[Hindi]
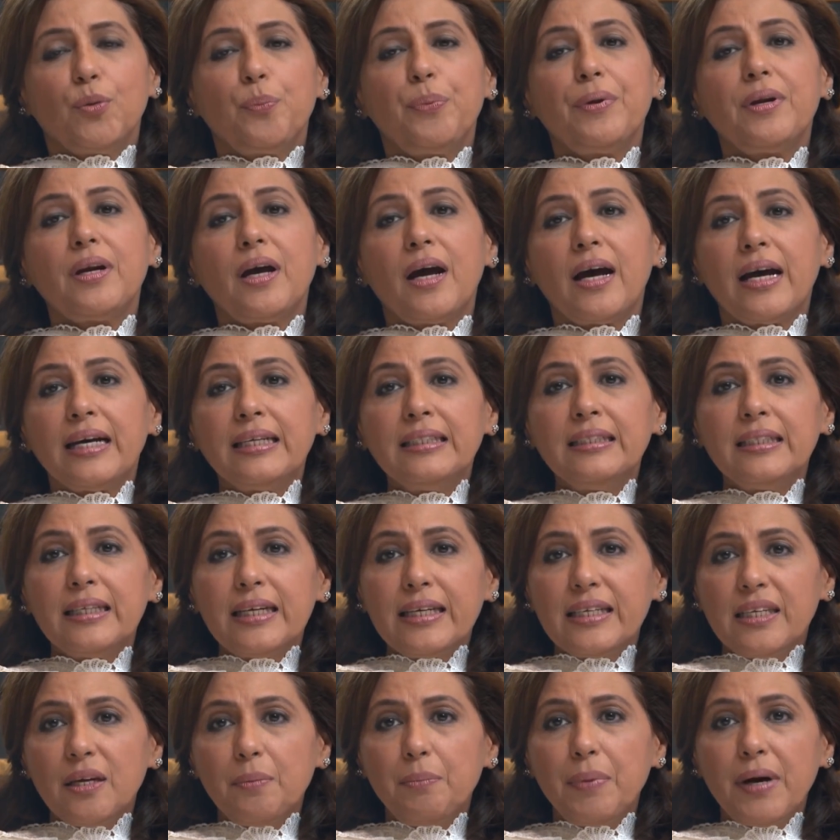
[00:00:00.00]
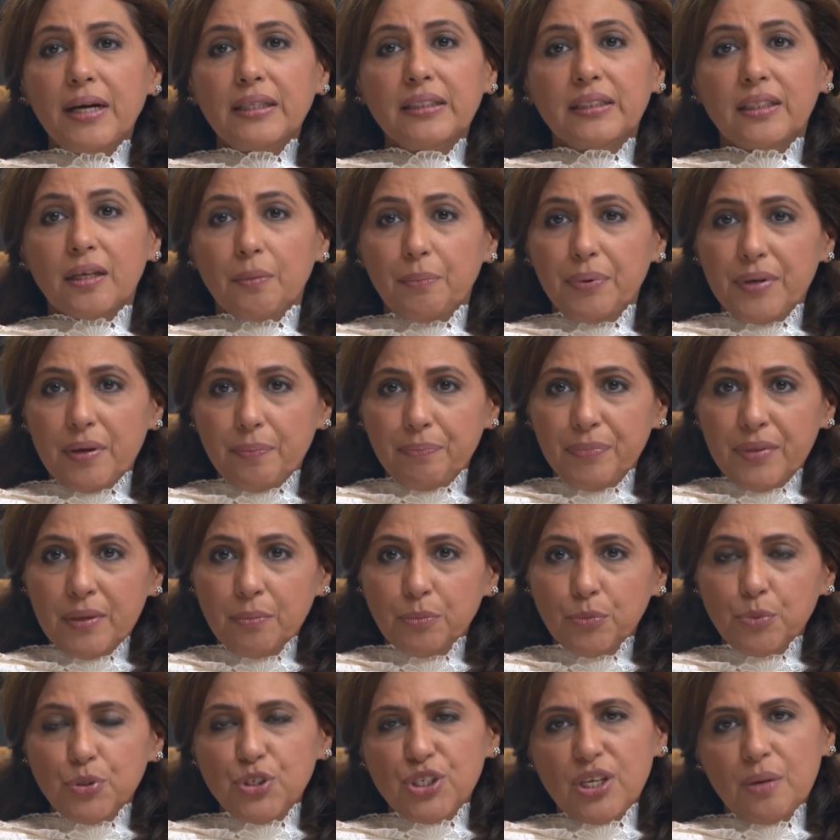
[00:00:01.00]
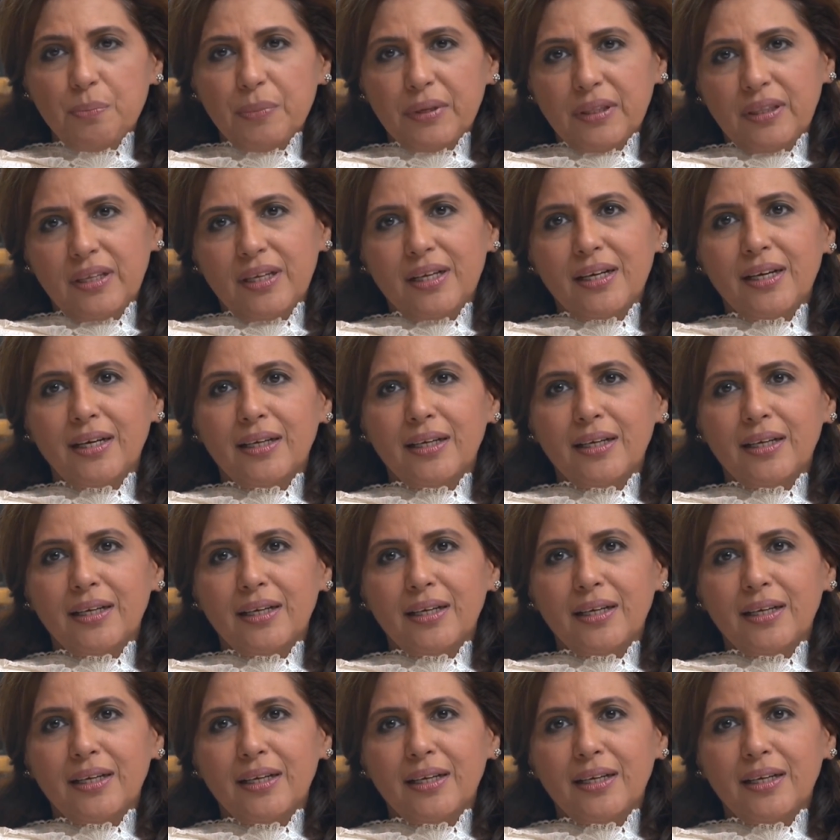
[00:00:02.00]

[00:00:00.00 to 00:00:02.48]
तो फिर आइंदा ये बात कभी अपने मुंह से मत